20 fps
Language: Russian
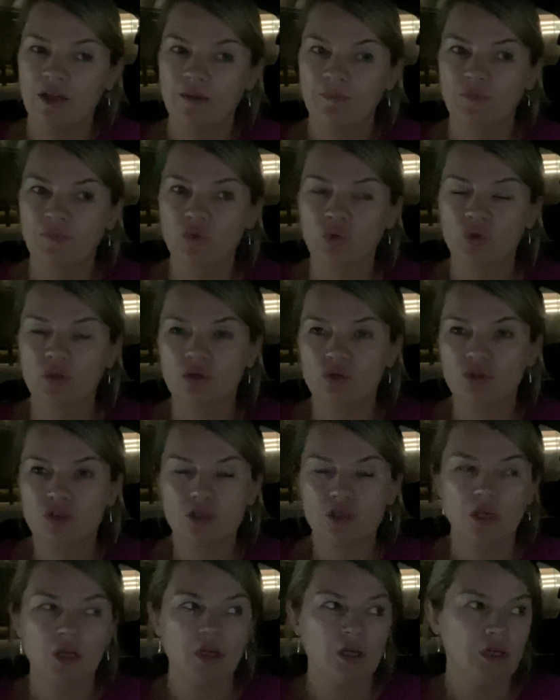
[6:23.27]
Ну,
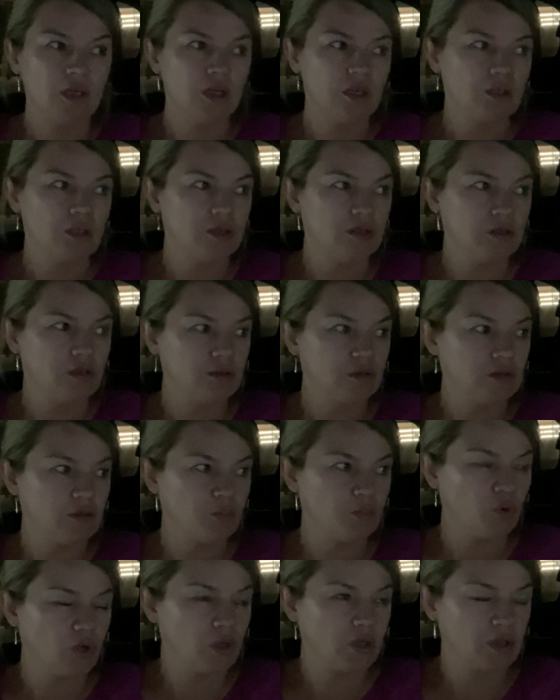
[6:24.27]
короче, не, не
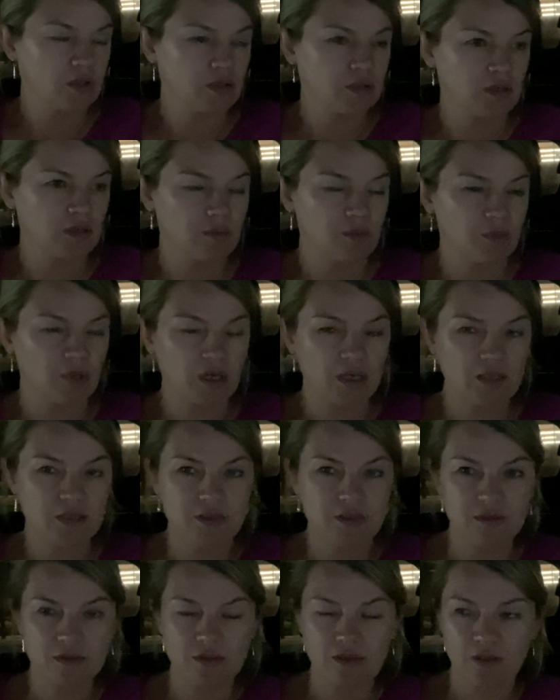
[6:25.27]
больно-то
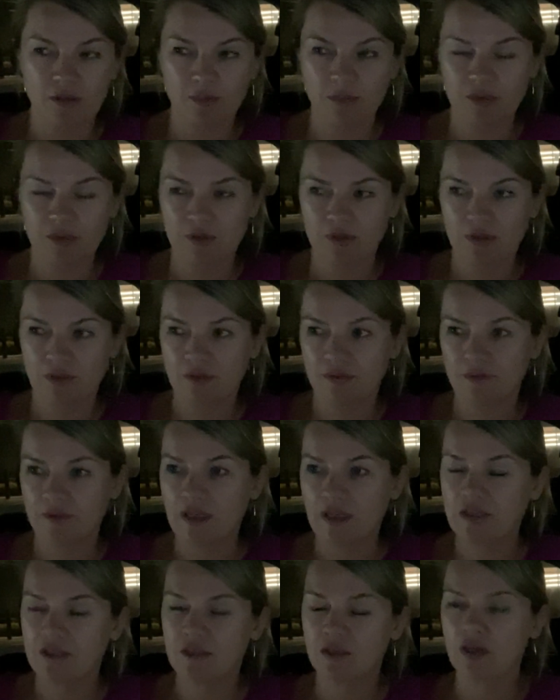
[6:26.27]
магазин как бы этот. Я
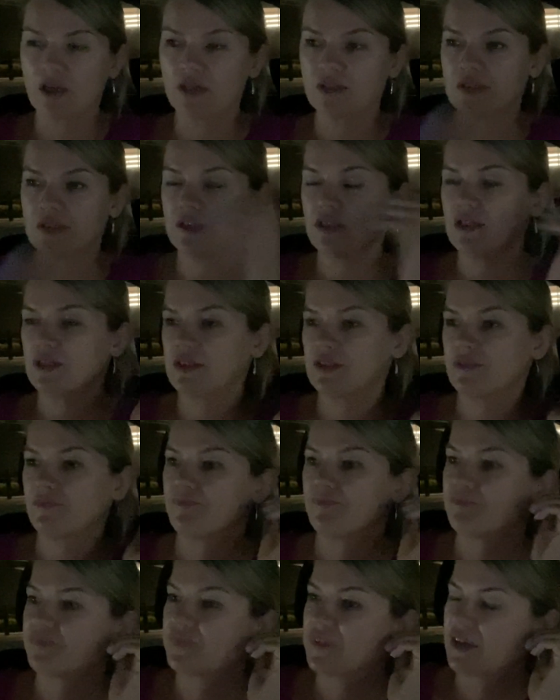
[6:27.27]
не знаю, как здесь.
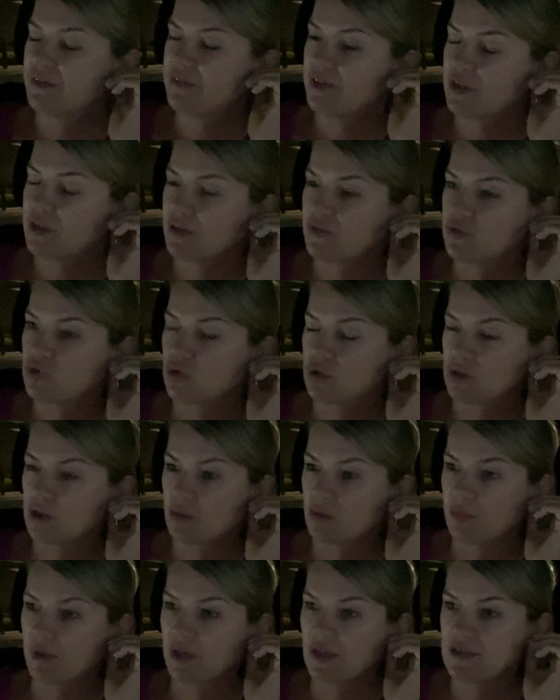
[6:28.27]
Наверное, все это на
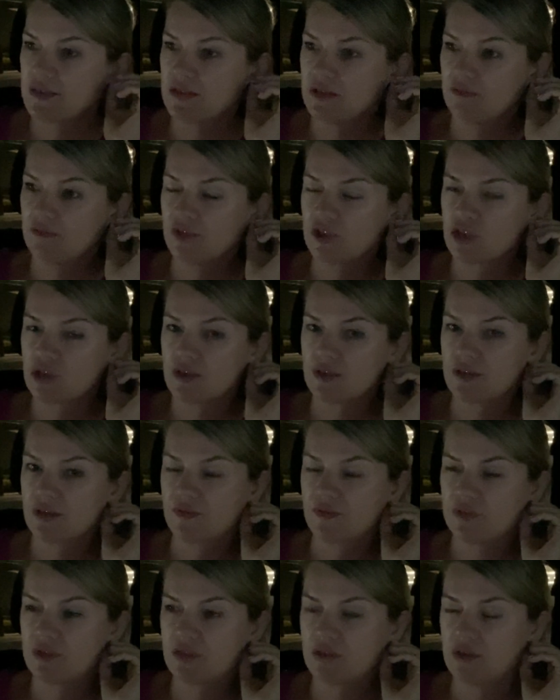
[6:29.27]
магазин вешается,
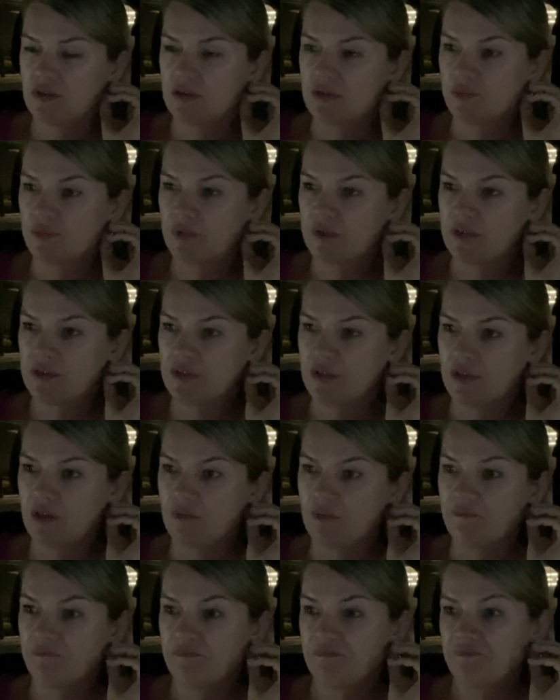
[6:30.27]
все эти
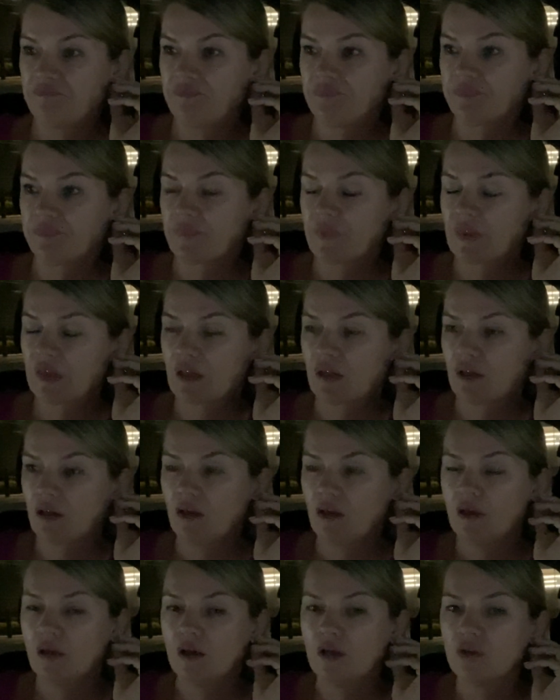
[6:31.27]
потери.
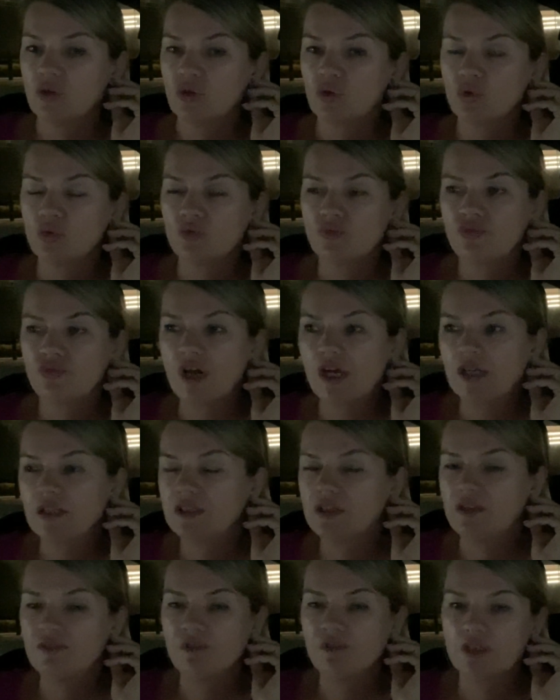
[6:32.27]
Но ну, факт
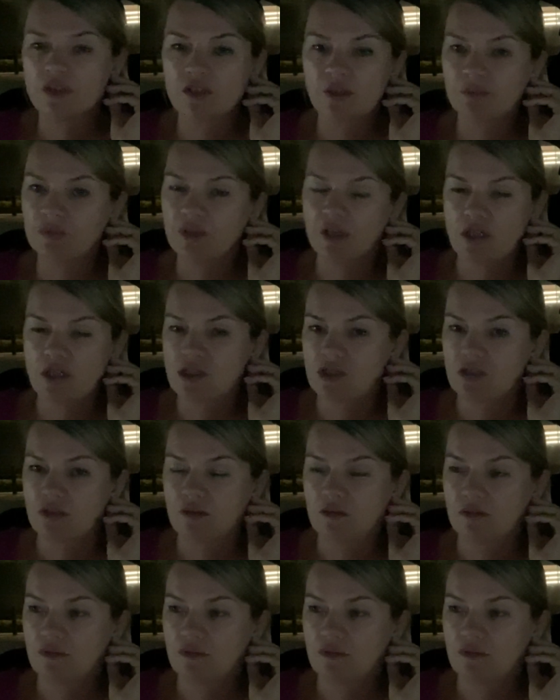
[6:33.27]
не в этом даже.